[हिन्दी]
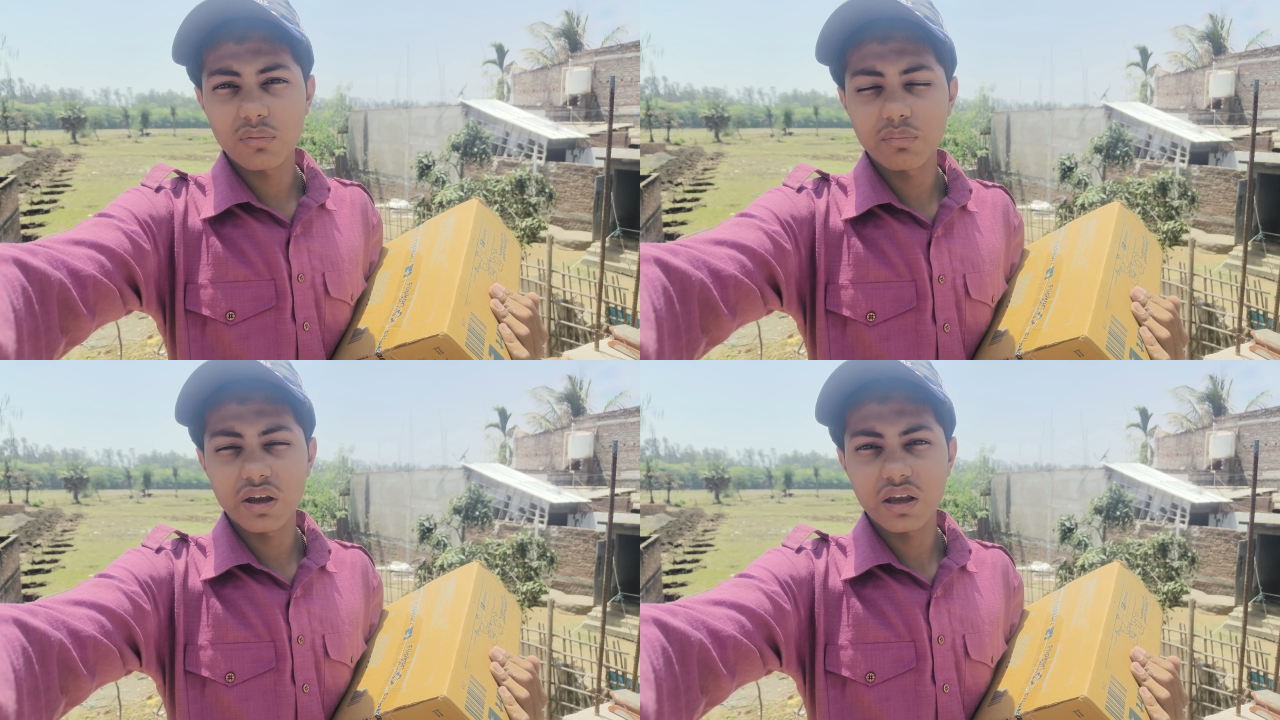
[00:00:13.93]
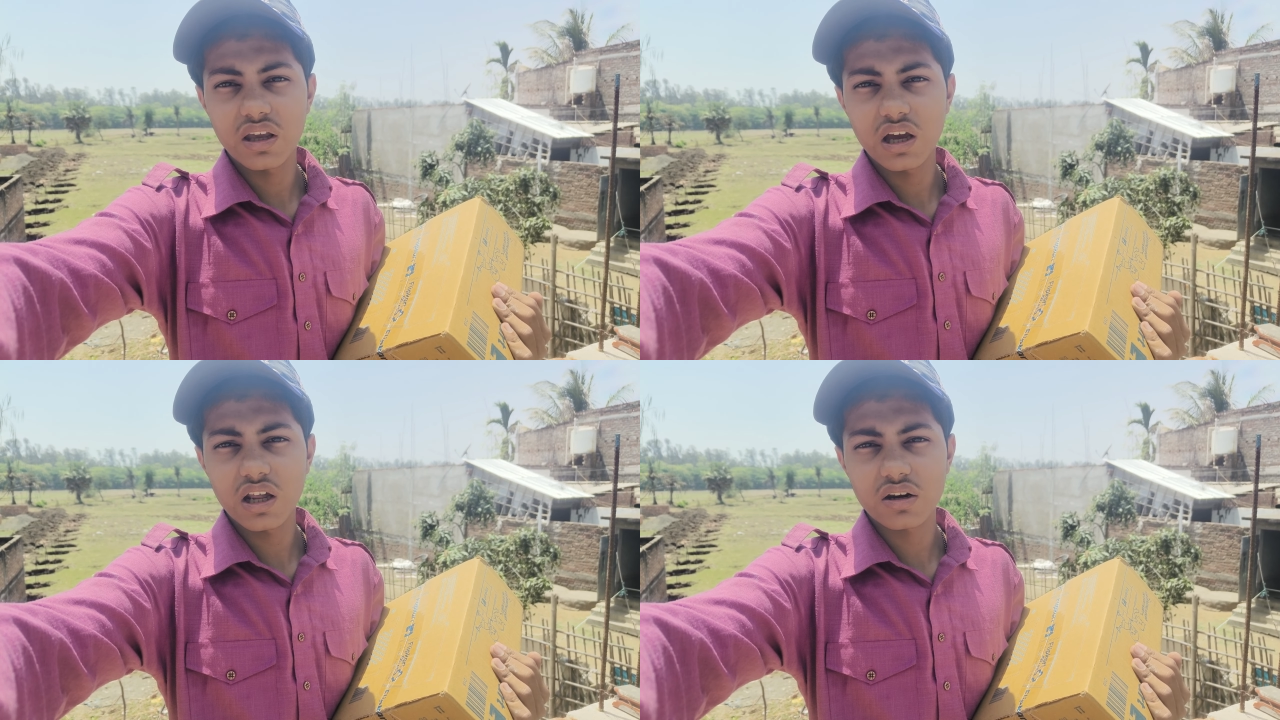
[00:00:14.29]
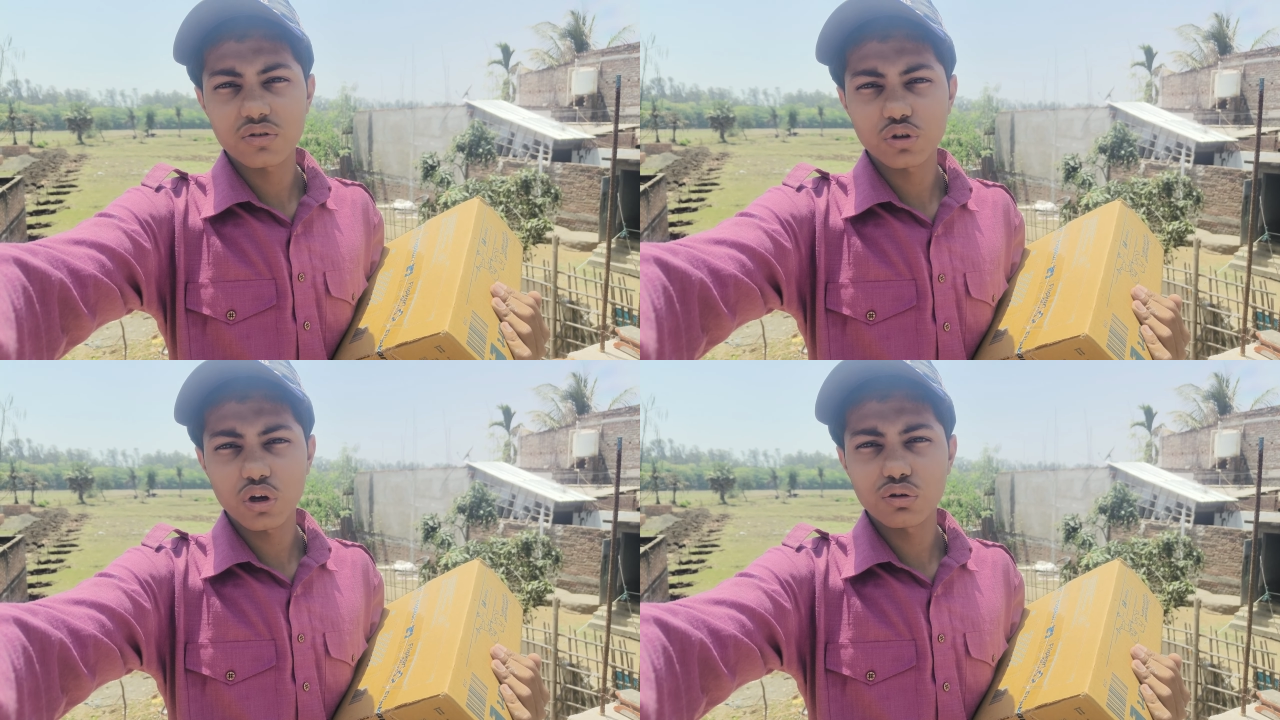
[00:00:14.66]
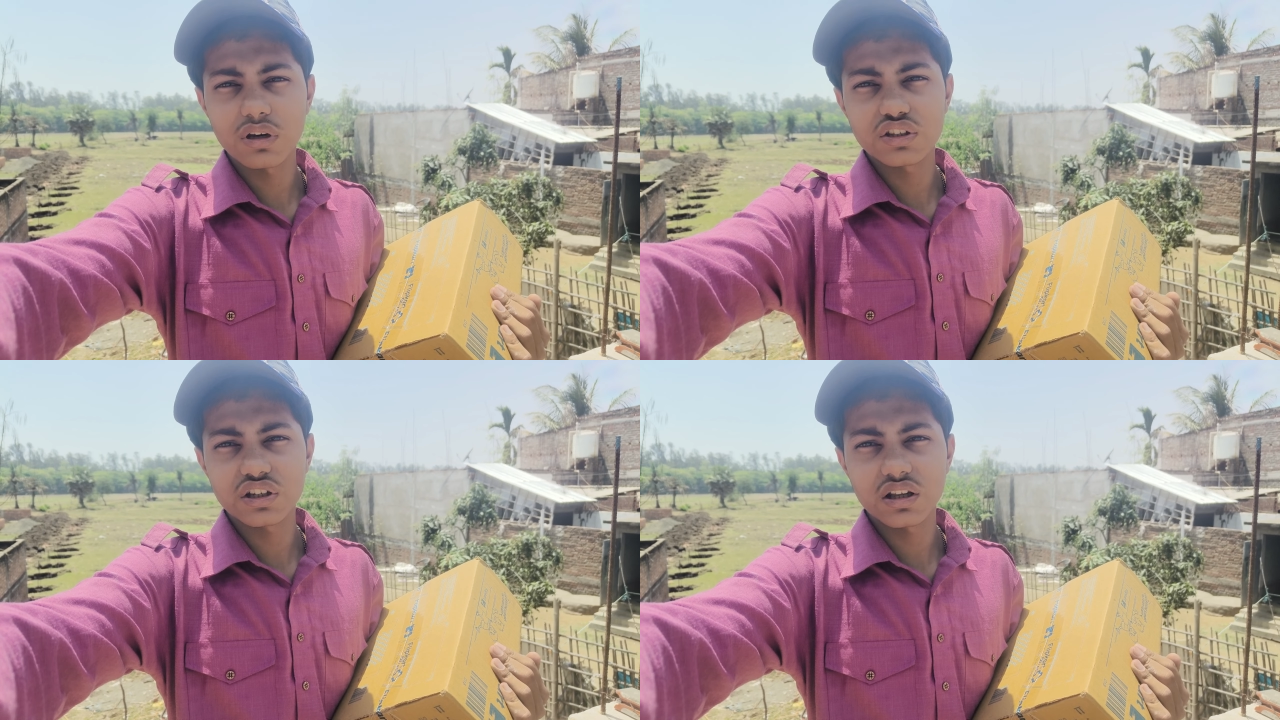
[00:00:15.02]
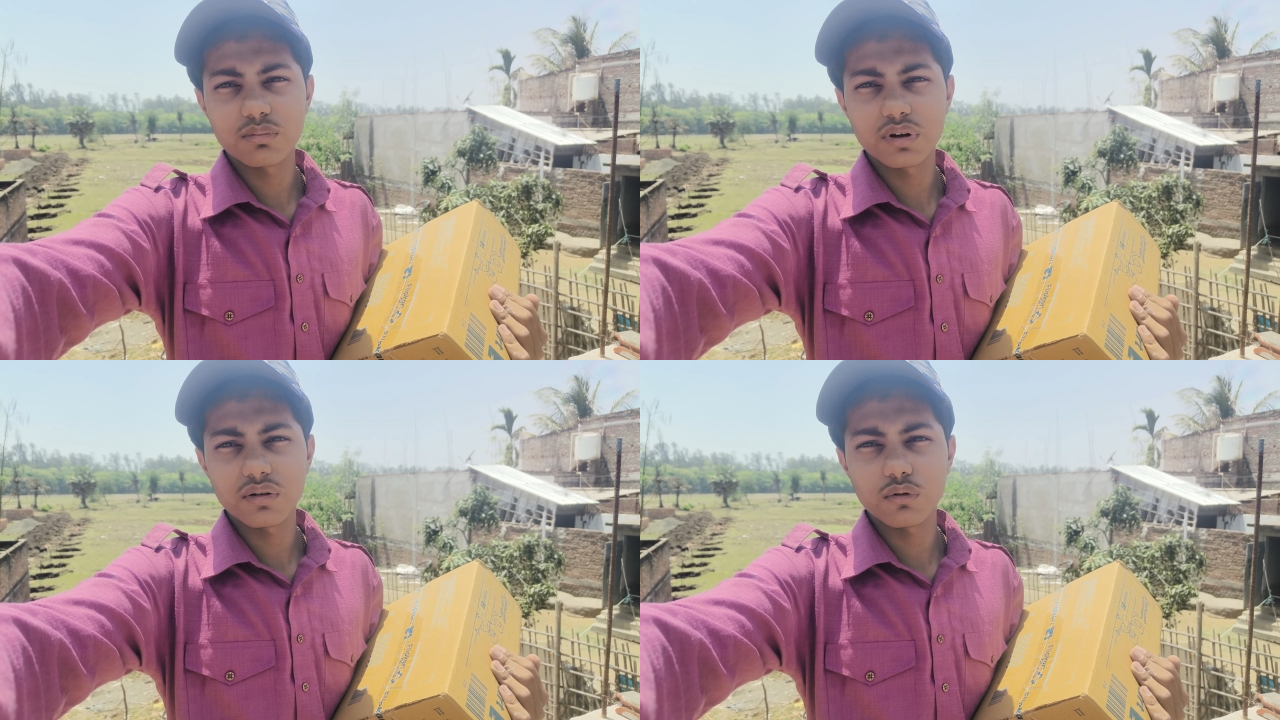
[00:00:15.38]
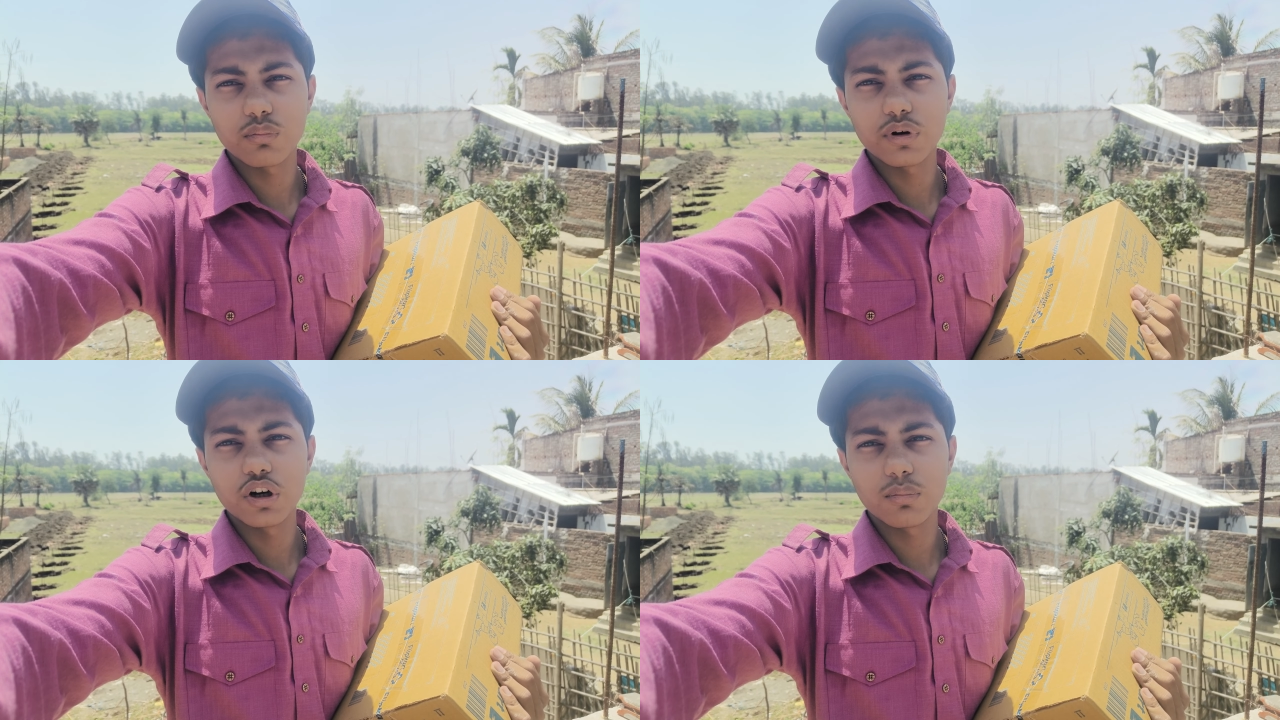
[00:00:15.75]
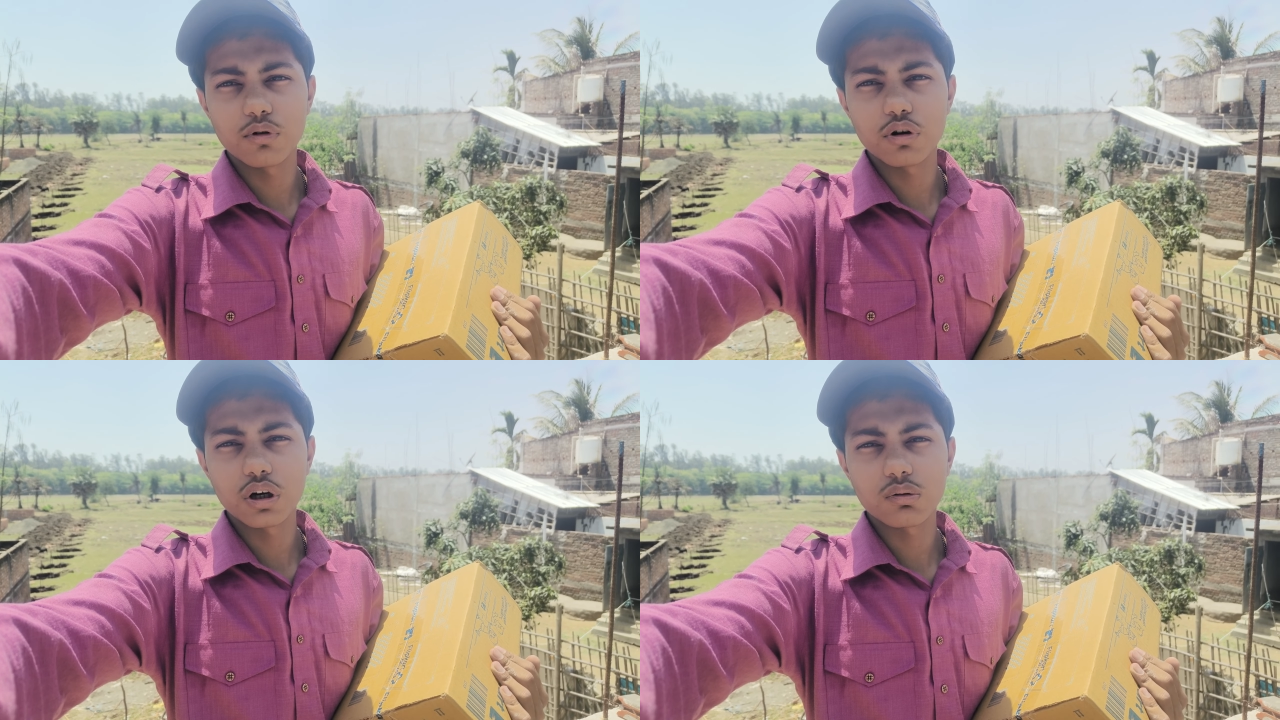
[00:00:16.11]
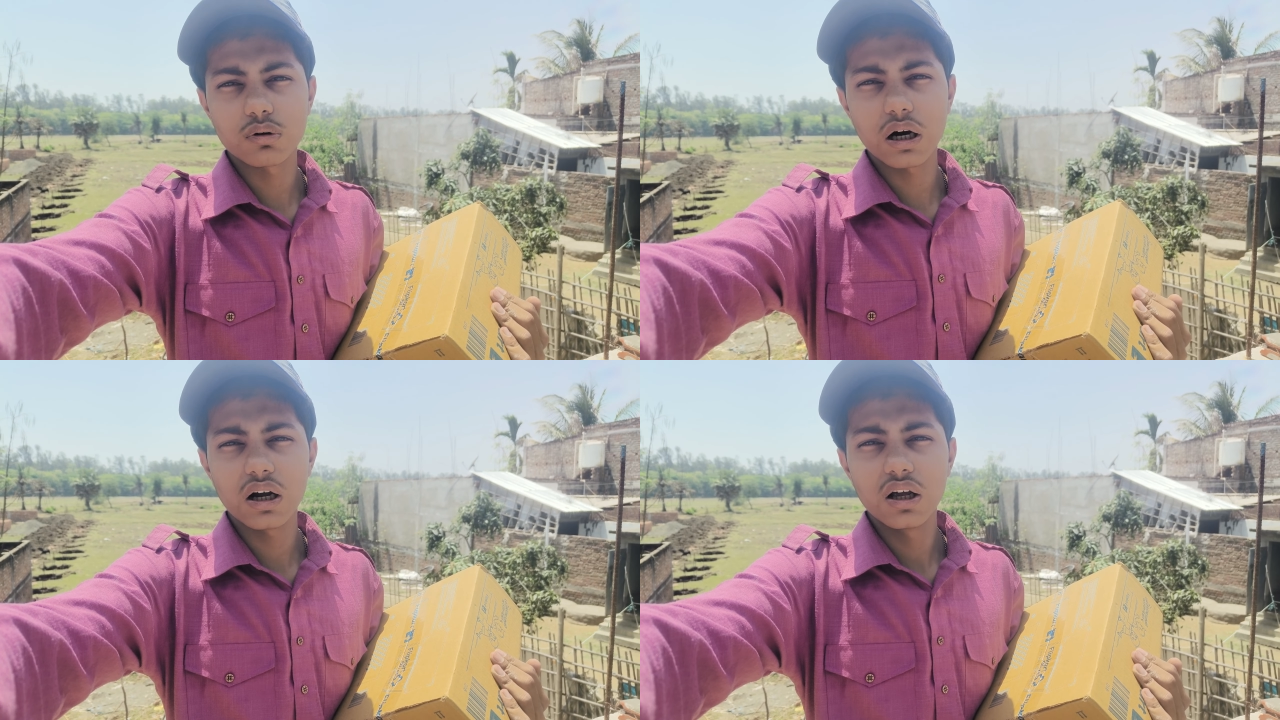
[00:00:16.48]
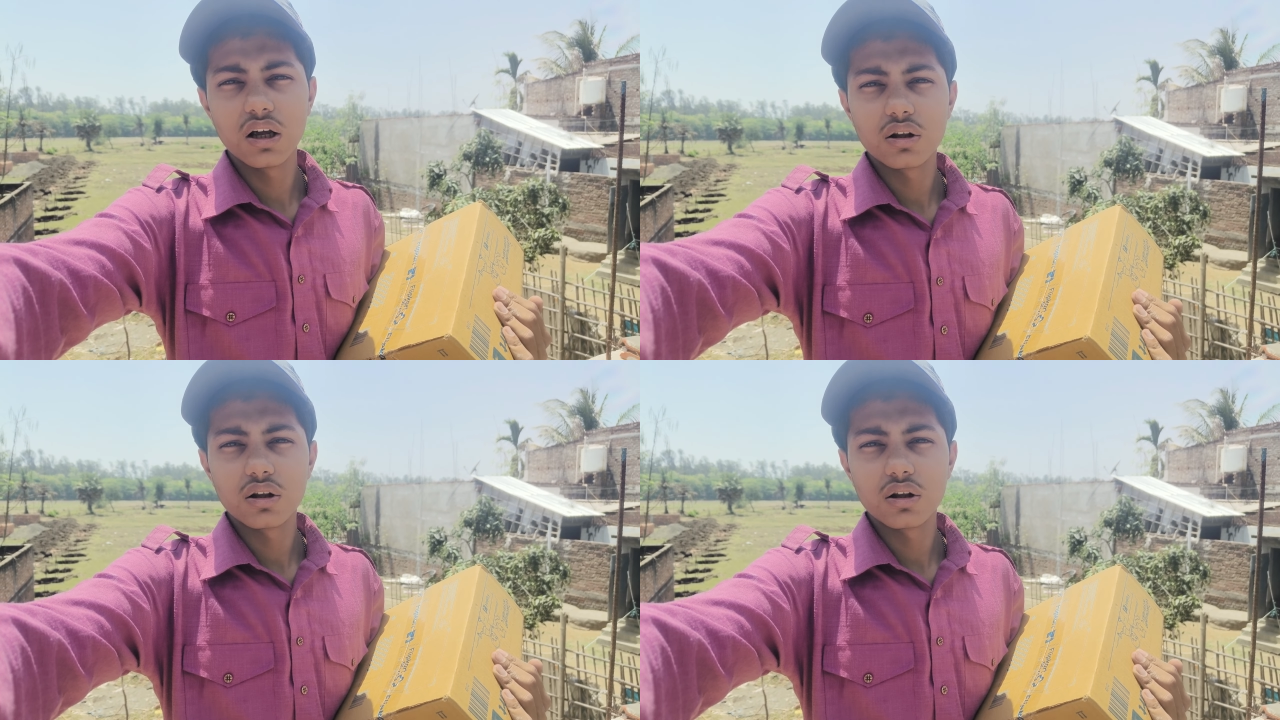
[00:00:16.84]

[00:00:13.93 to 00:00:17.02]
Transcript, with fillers: अब मैं ए आर जॉनी वाले चैनल पे वो वीडियो अपलोड करूँगा